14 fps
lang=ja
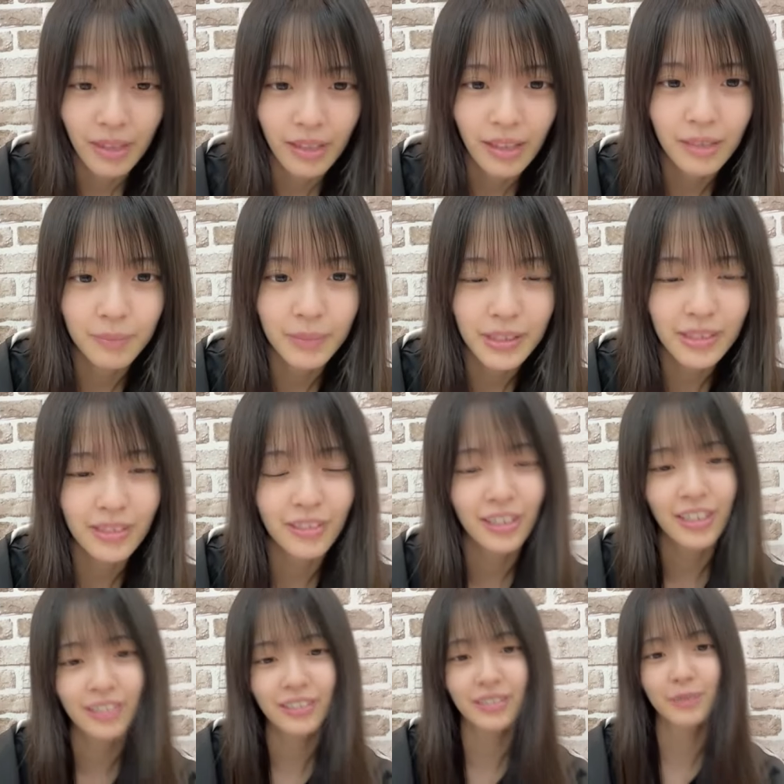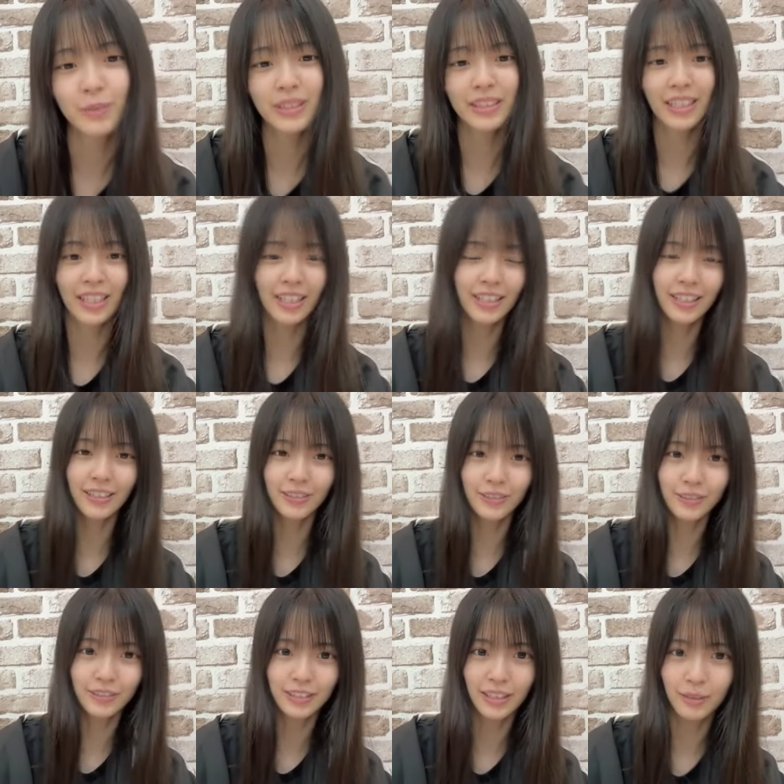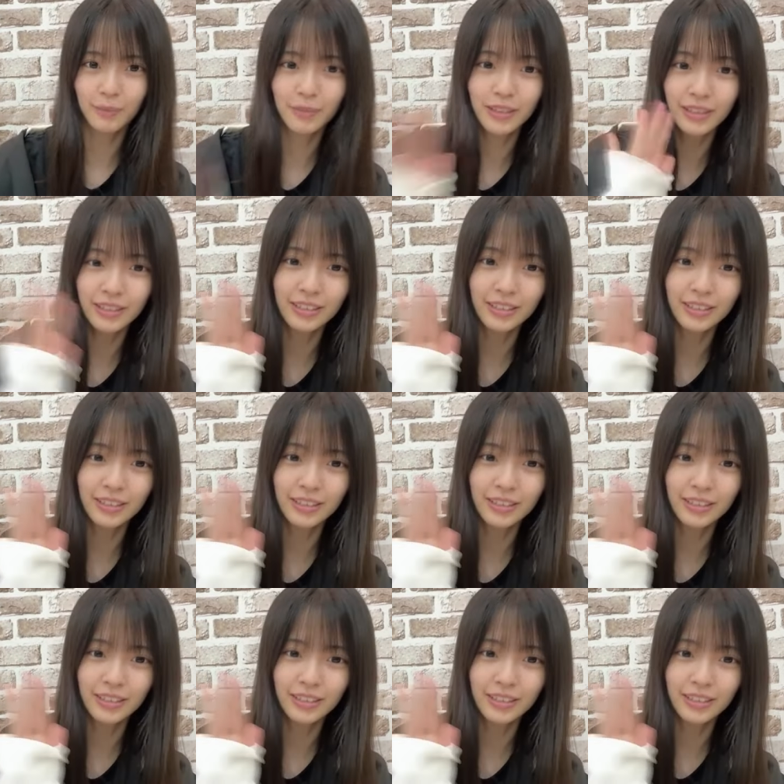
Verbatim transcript: あビス予約しましたありがとうございま